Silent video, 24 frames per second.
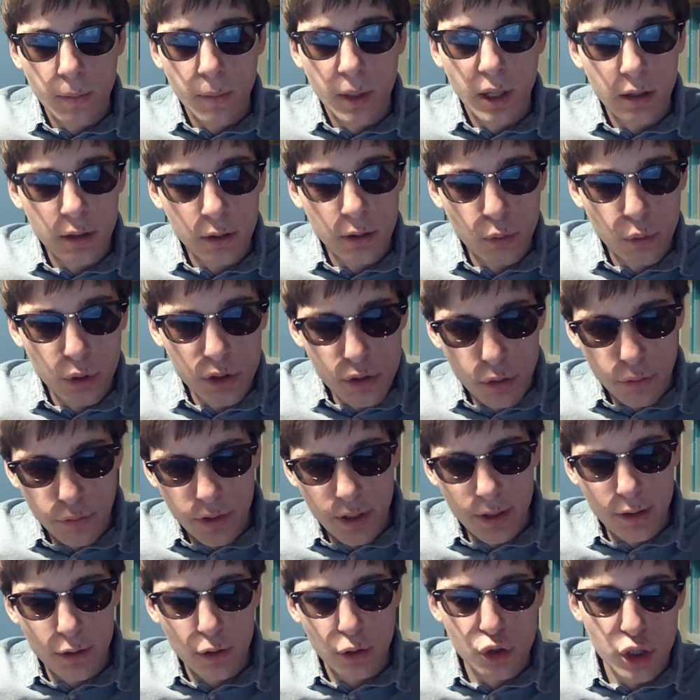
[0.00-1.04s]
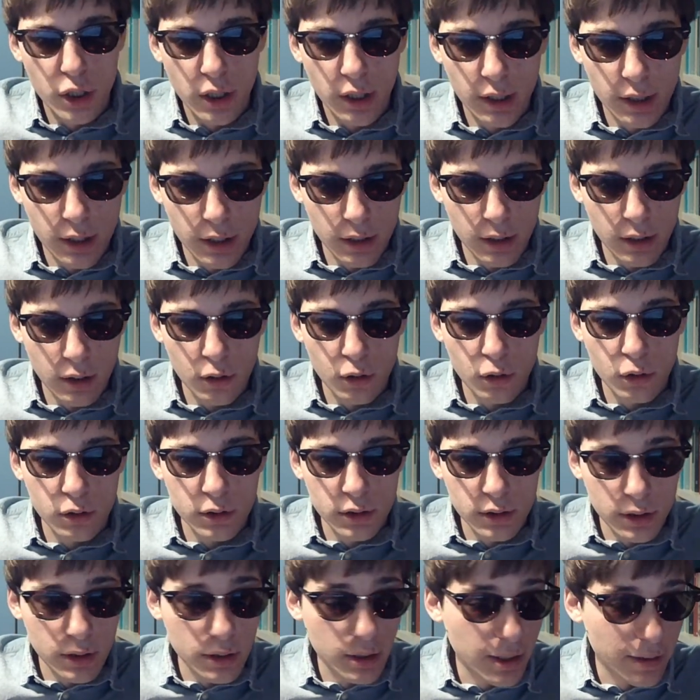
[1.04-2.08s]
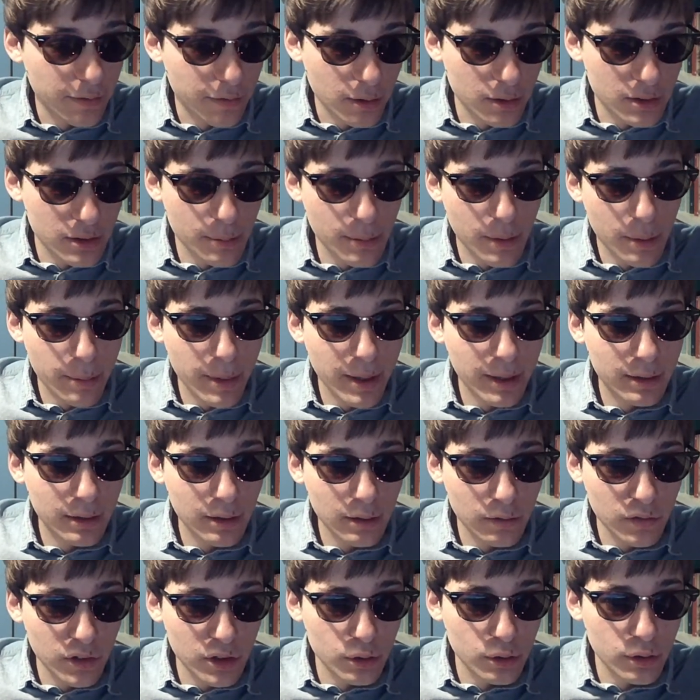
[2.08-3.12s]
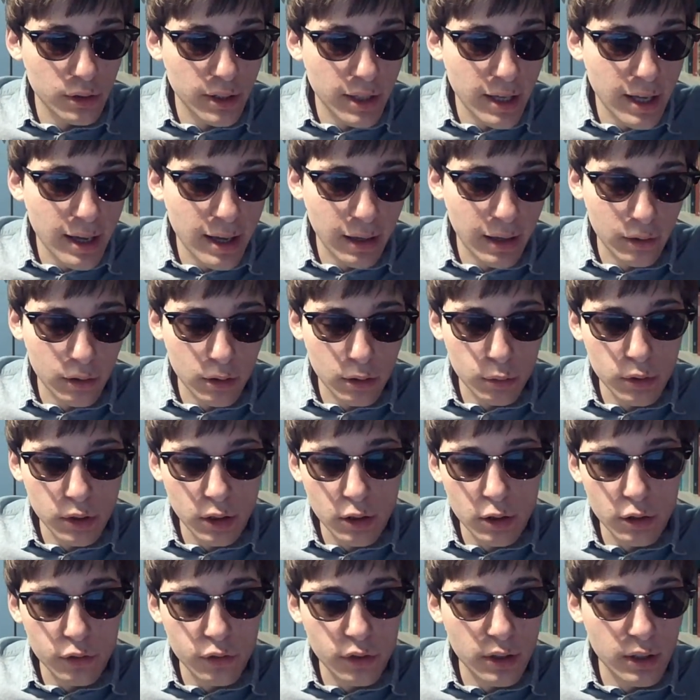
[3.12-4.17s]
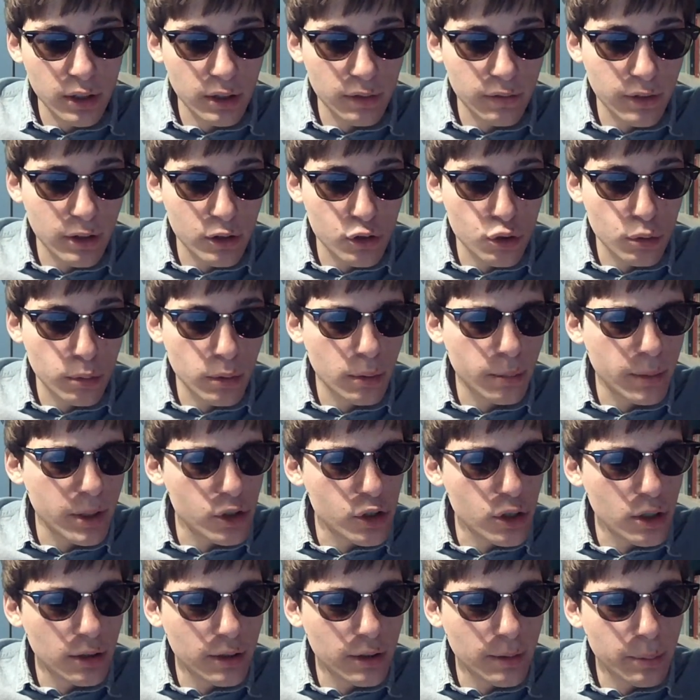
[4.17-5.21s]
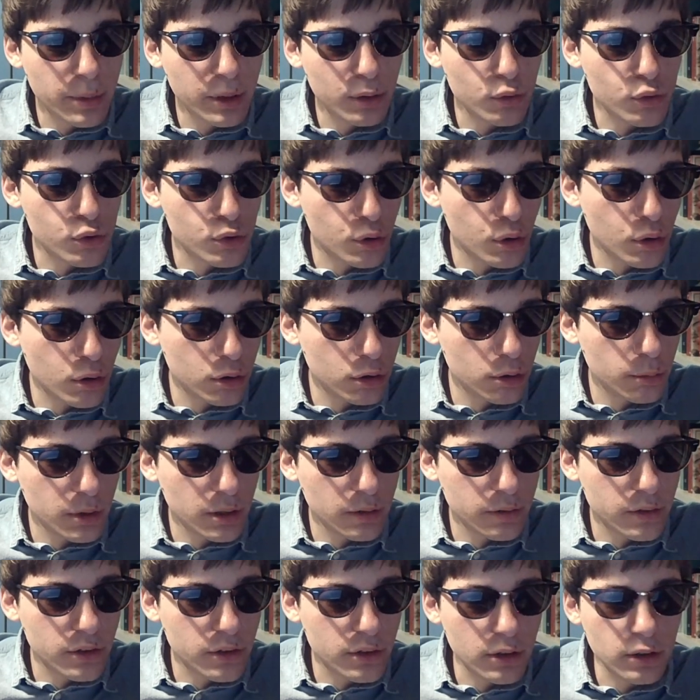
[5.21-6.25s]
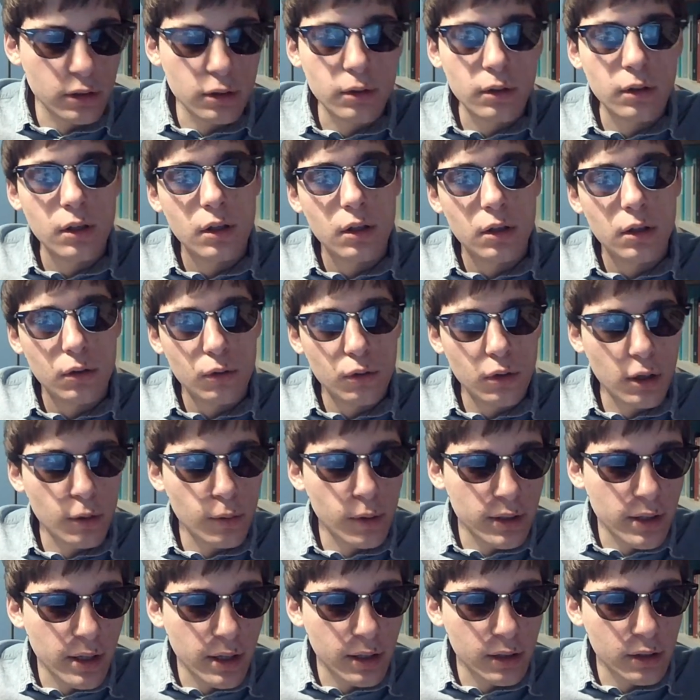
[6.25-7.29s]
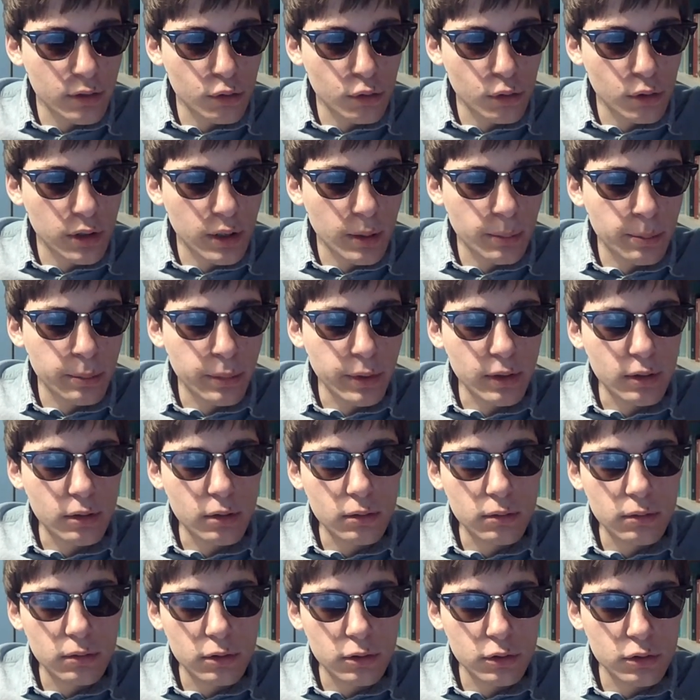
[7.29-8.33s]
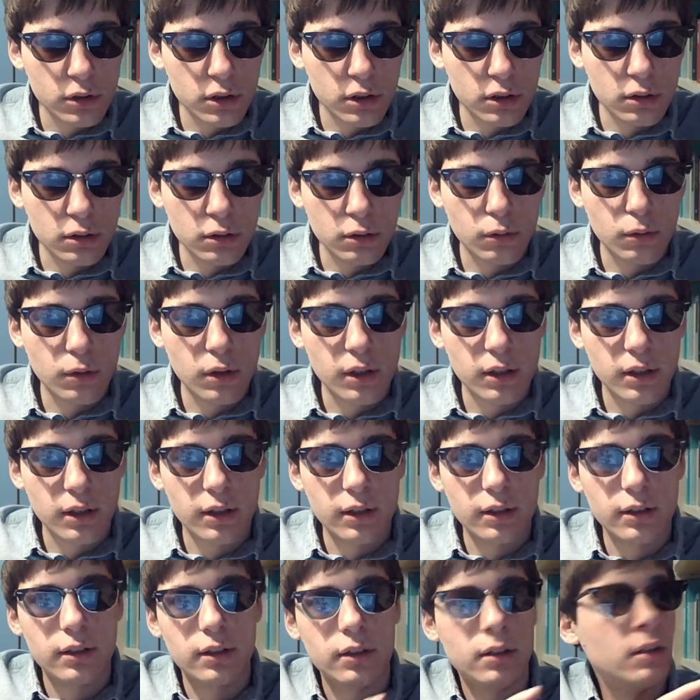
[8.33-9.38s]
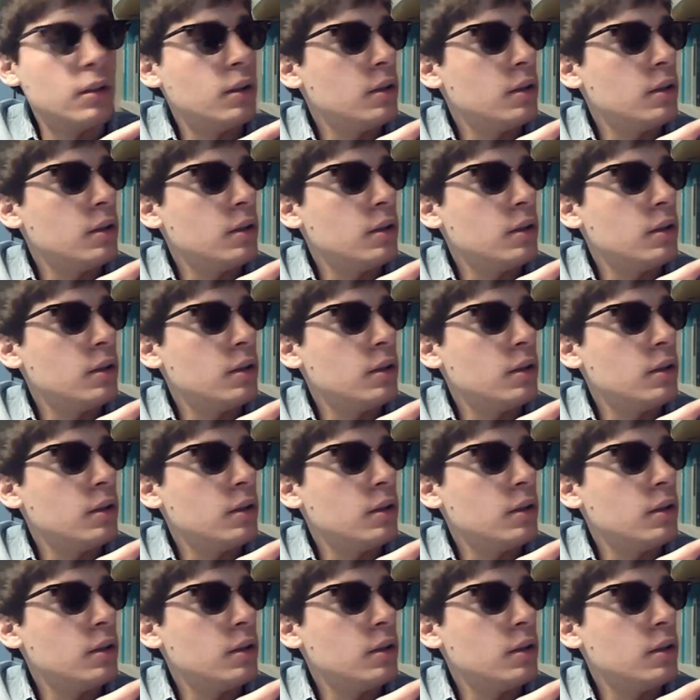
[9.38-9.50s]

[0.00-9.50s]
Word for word: in questo video cercherò di, che fa sempre parte del video diario e quindi cose che faccio per me, C'è il tappeto storto mi dà fastidio, ora guarderete solo il tappeto, così non guarderete